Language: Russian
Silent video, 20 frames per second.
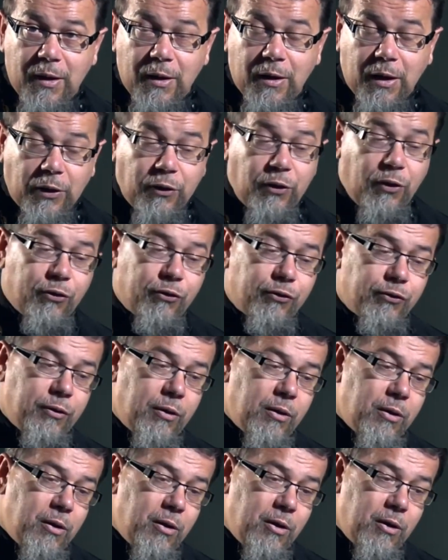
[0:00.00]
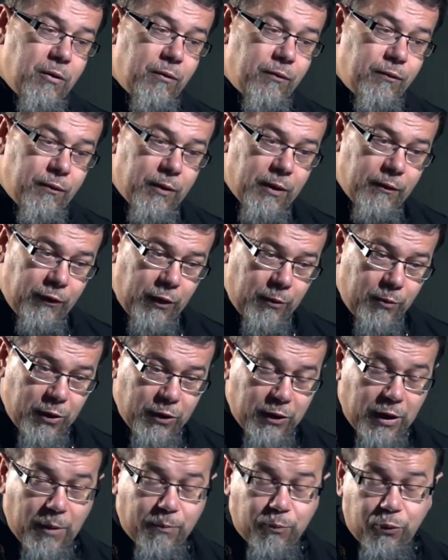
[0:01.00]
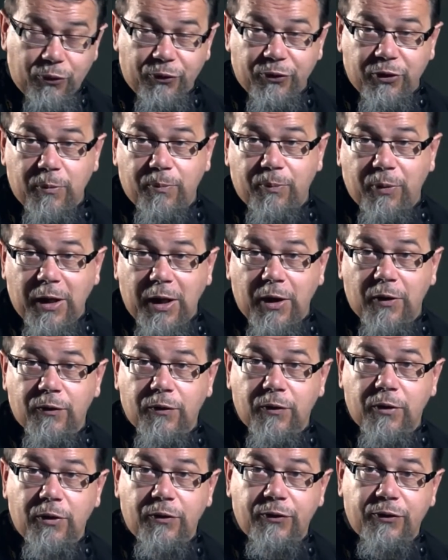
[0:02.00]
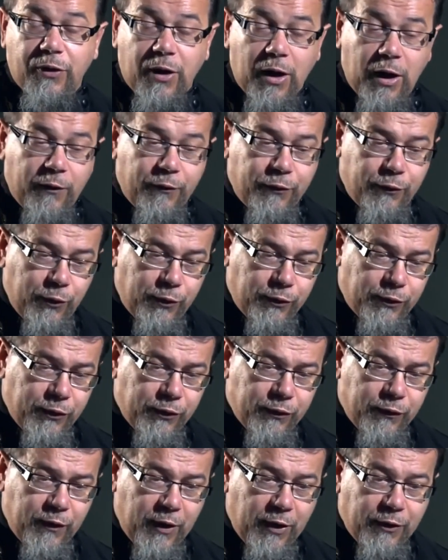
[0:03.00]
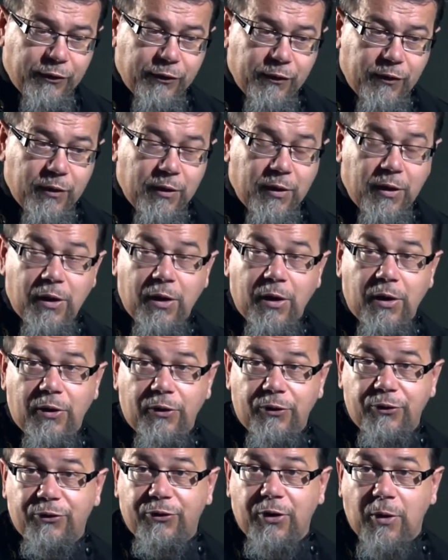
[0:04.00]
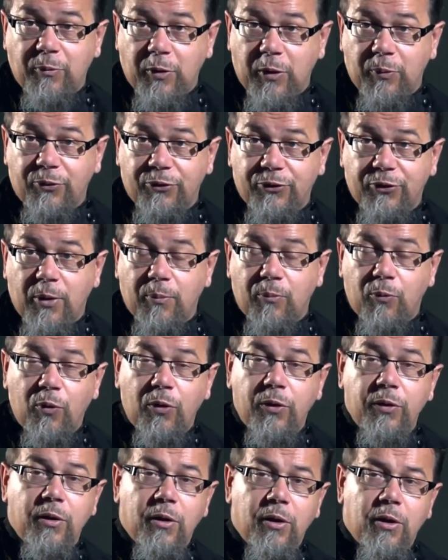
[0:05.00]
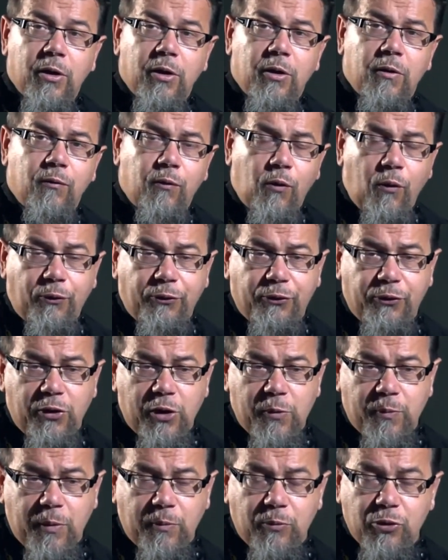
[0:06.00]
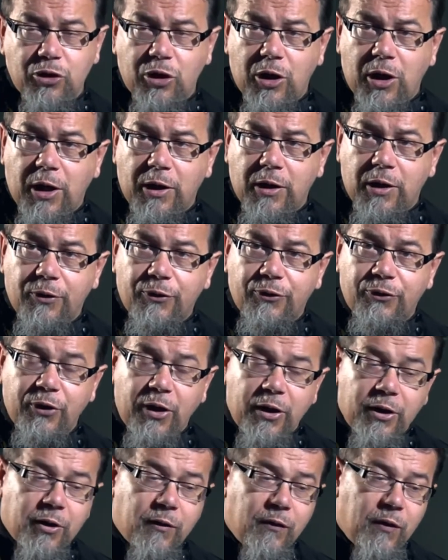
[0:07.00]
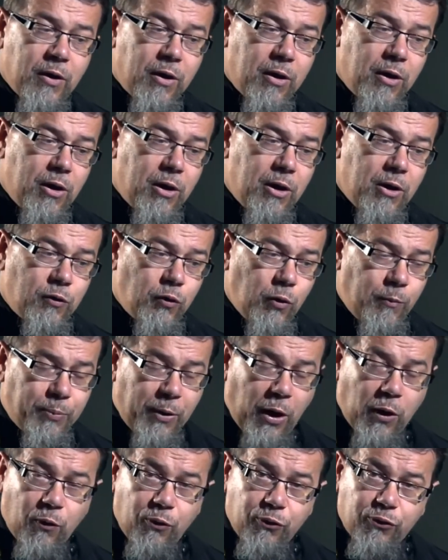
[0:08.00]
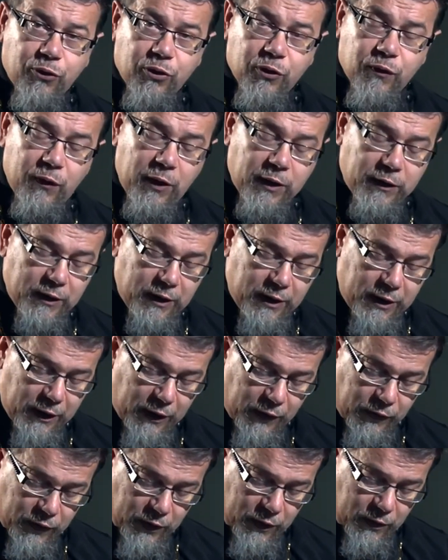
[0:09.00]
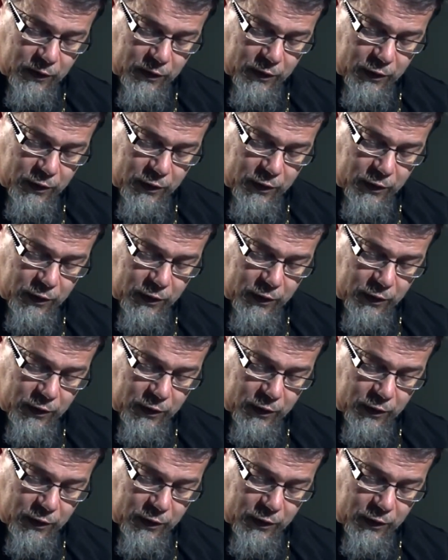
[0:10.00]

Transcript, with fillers: Конечно, во времена послепленные Израиль все это связывал с самим собой, вовсе не помышляя о церкви, но пророчество это хранил,